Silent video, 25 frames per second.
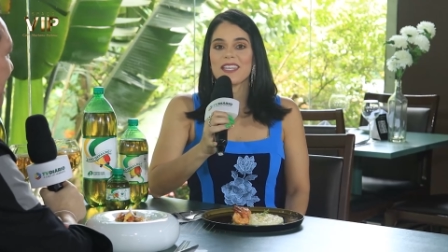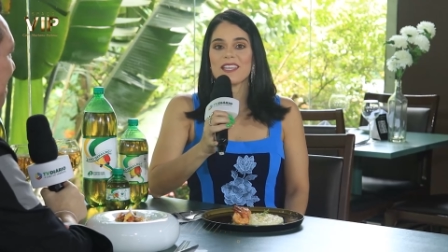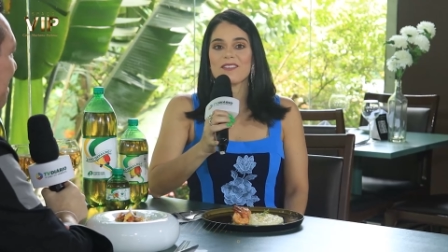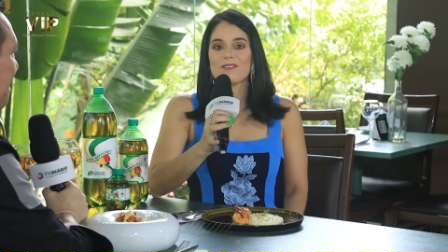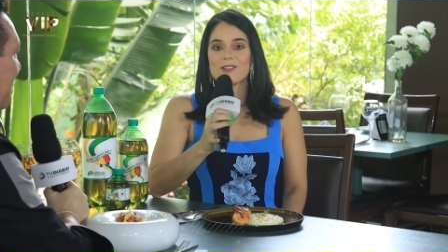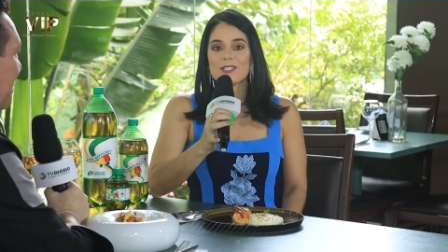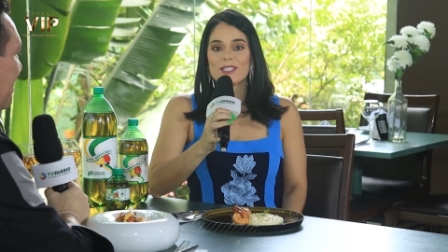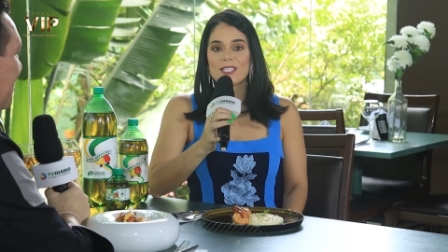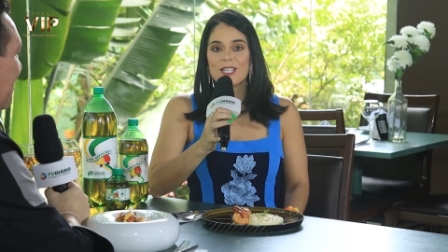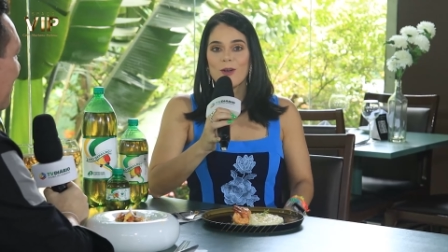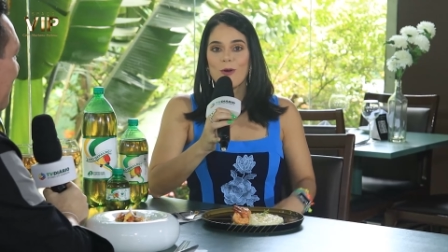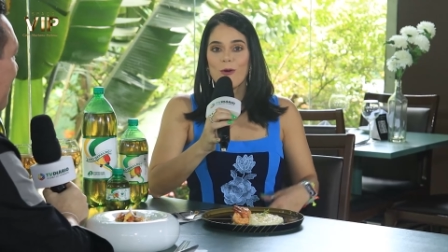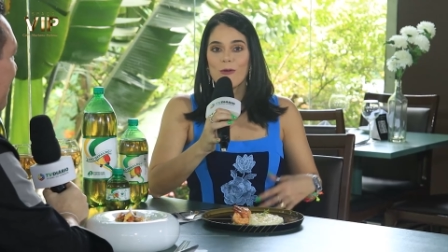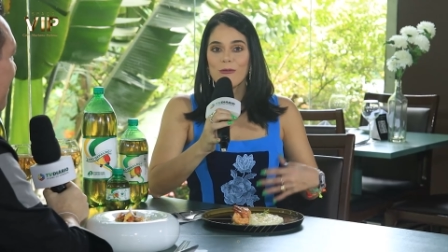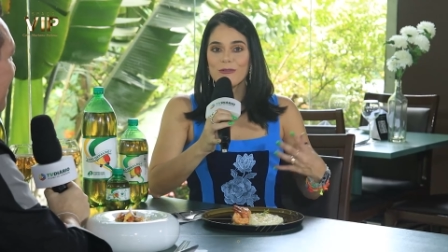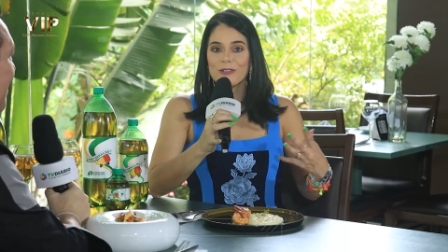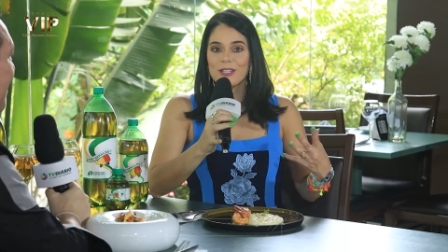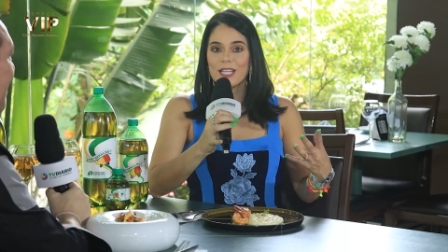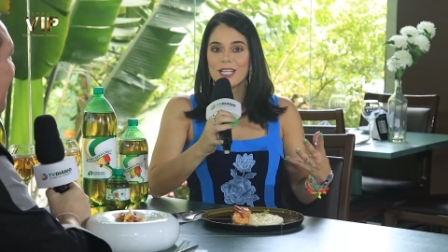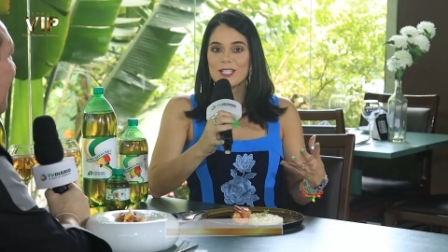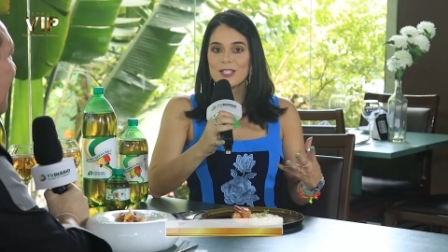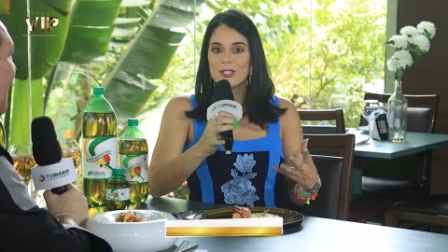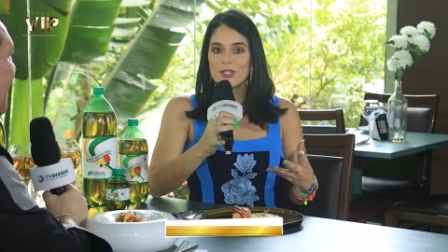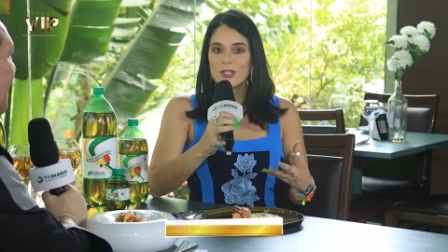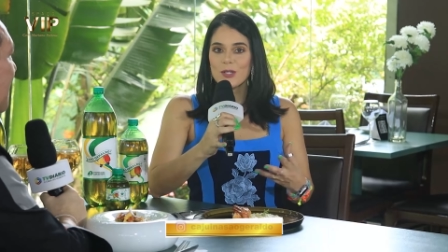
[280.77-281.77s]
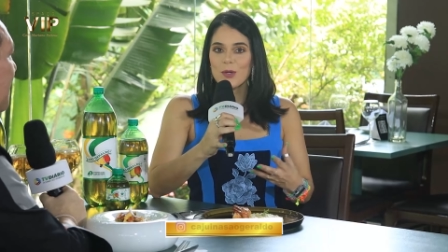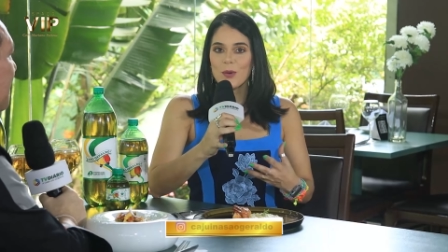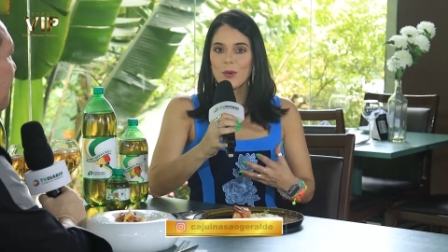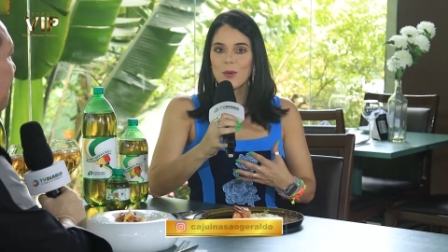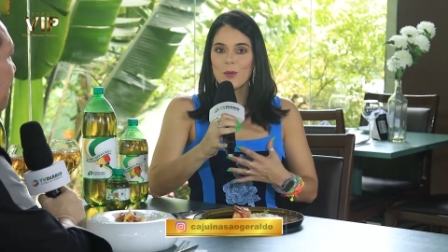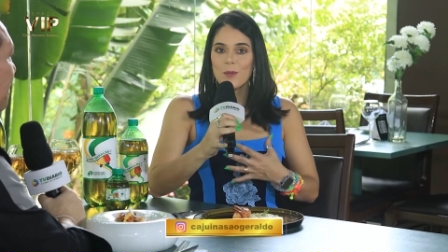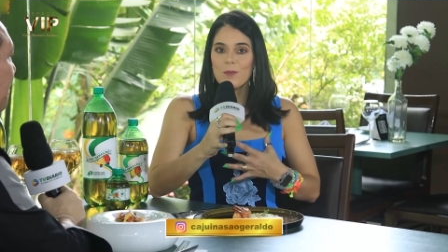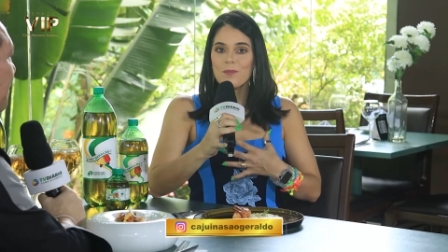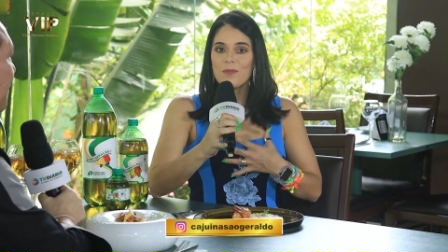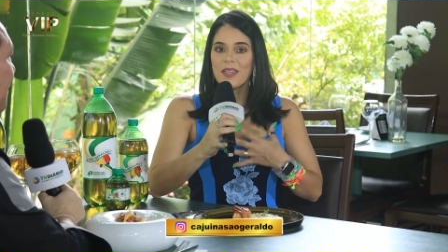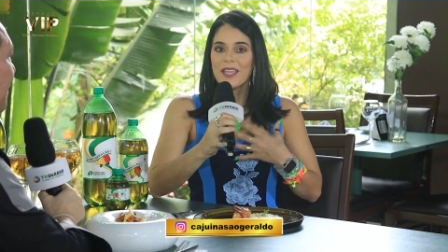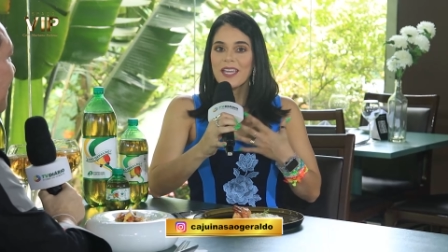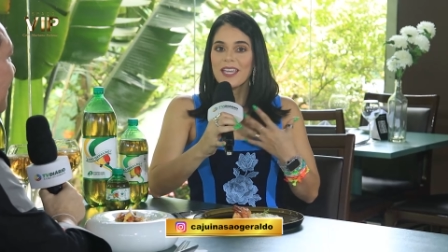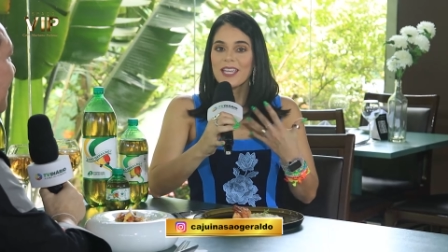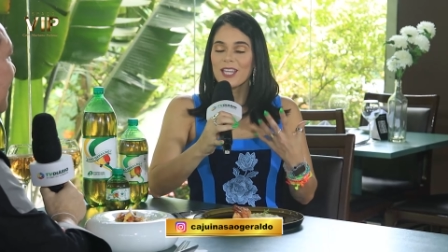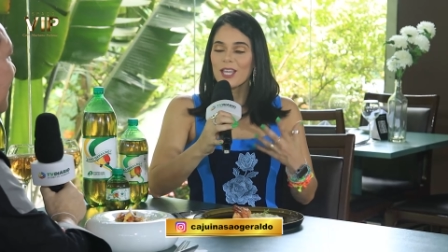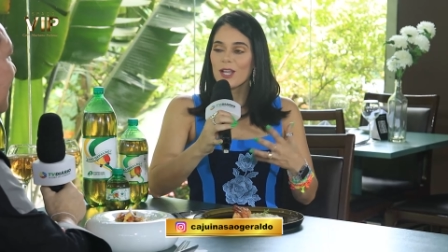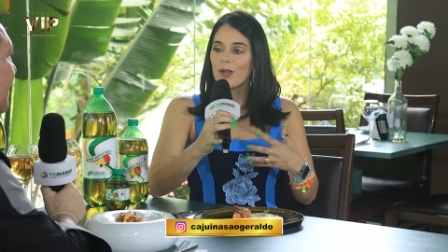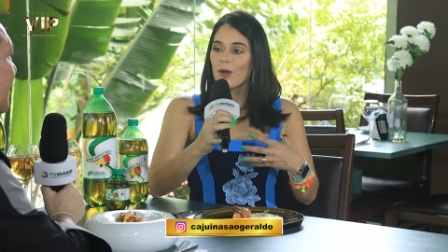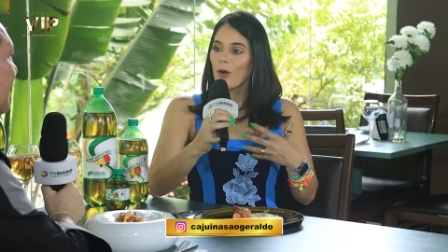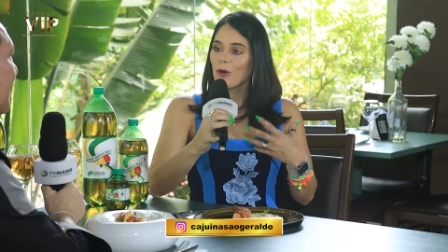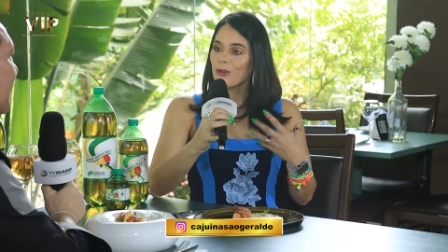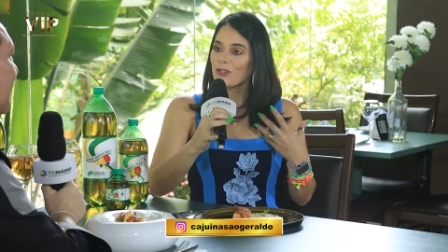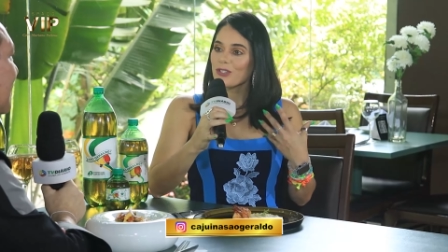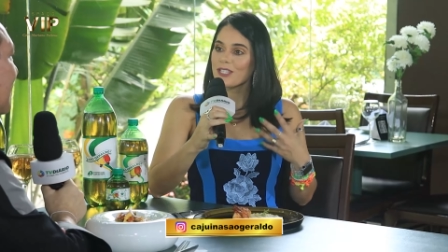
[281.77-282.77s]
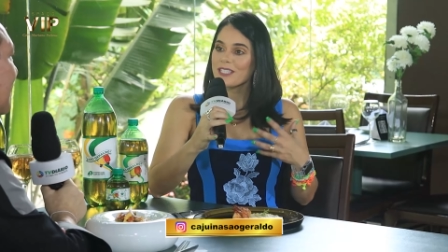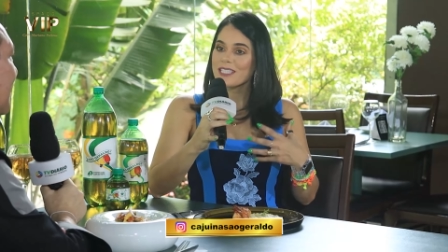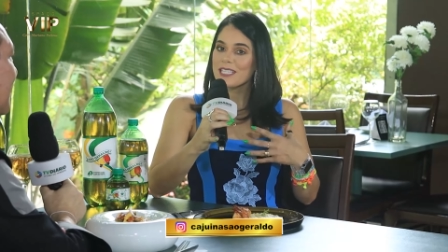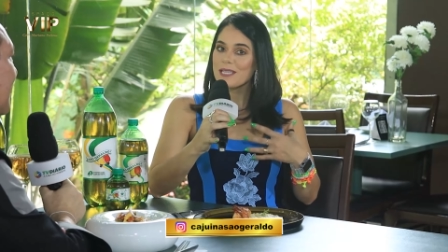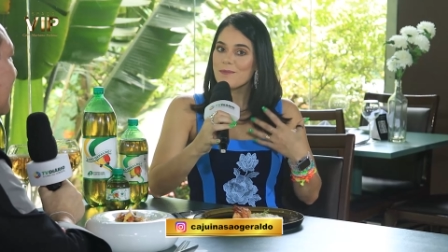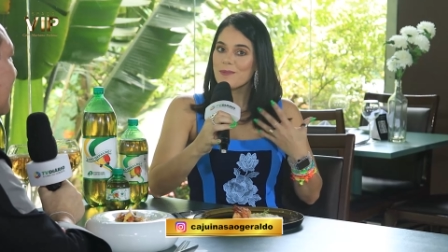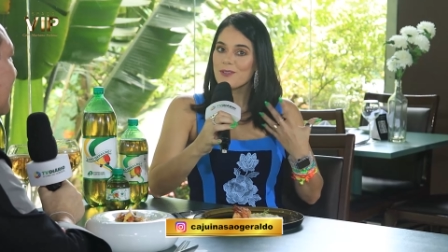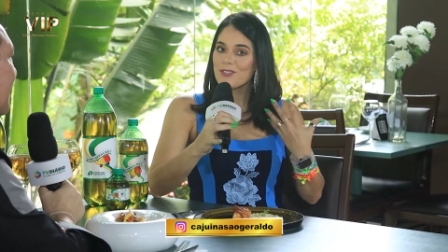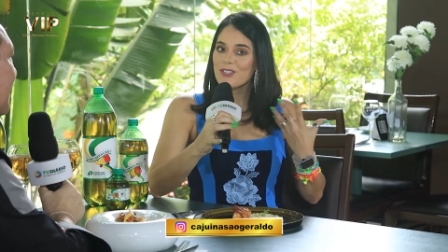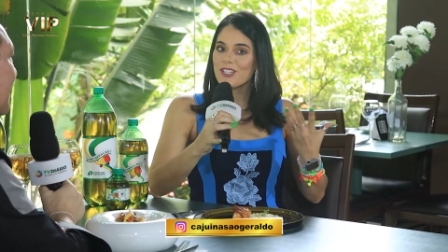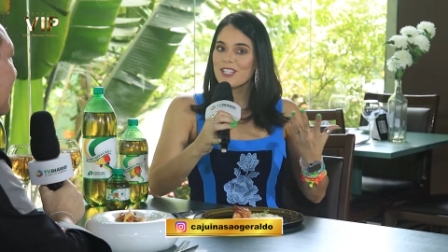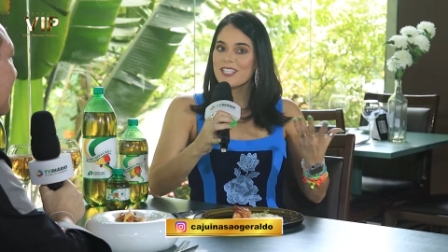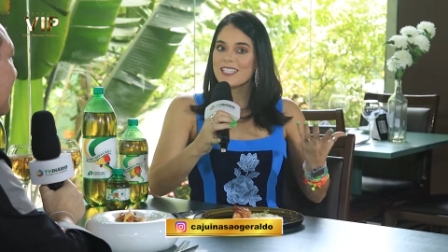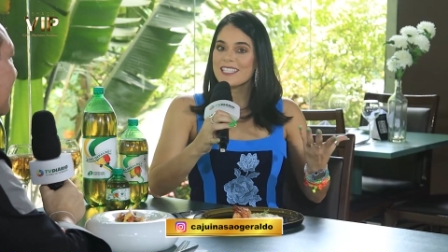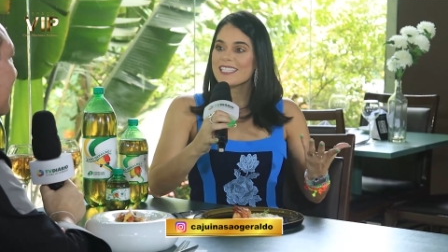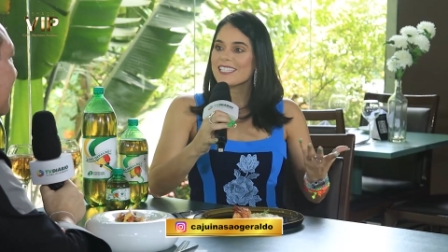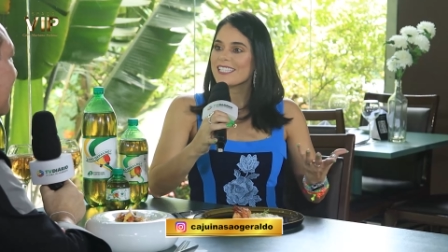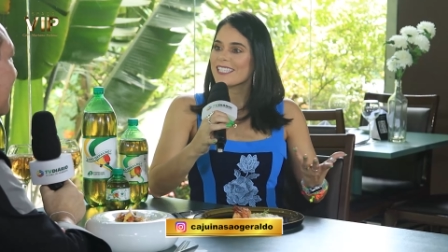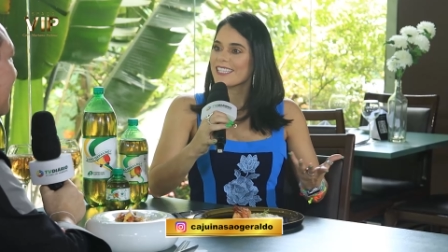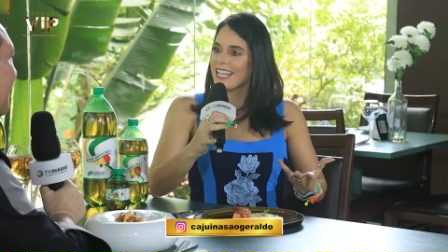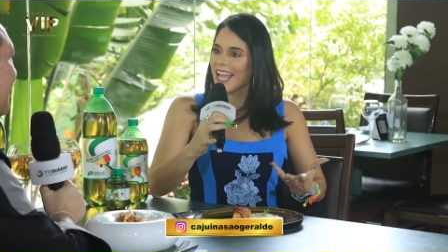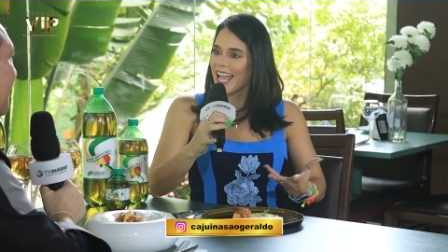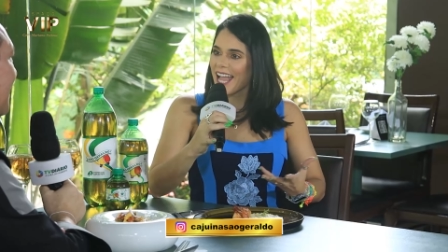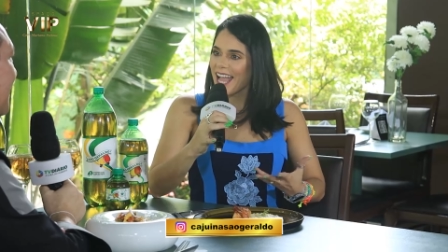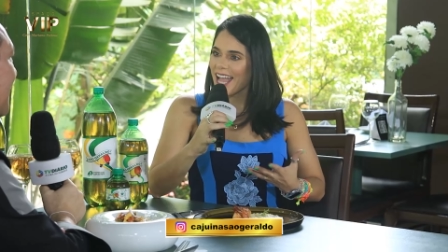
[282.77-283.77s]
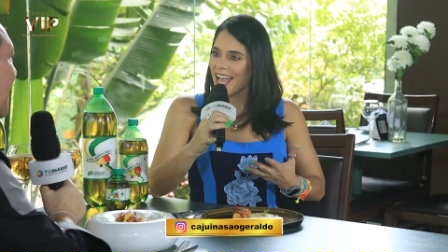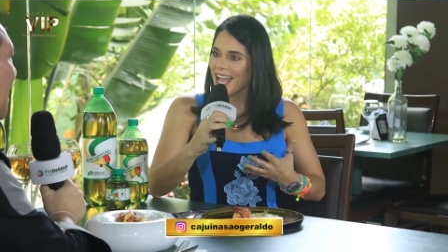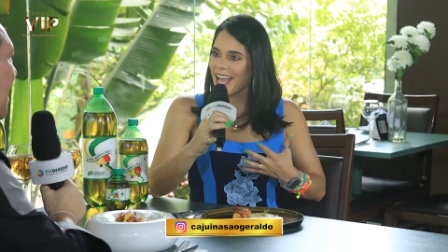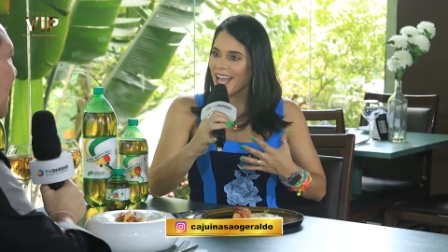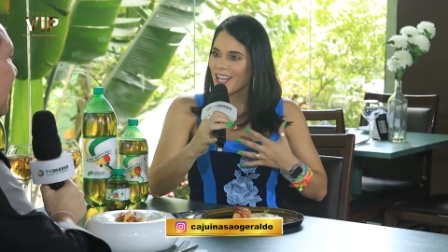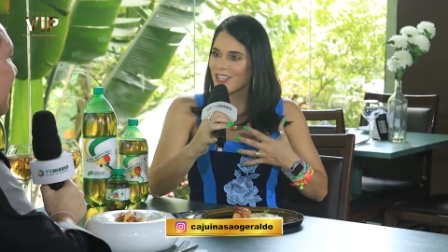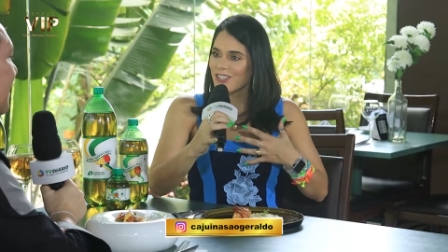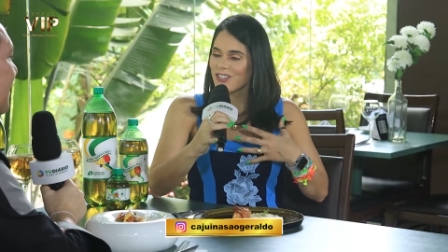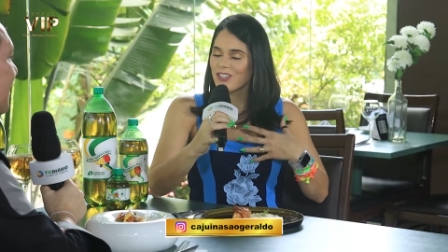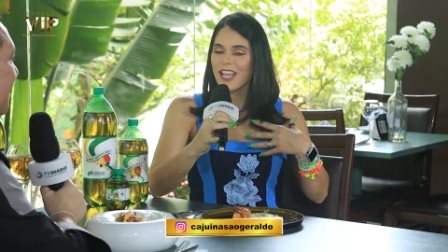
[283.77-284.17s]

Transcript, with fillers: E você confidenciou que gosta sempre de ensinar,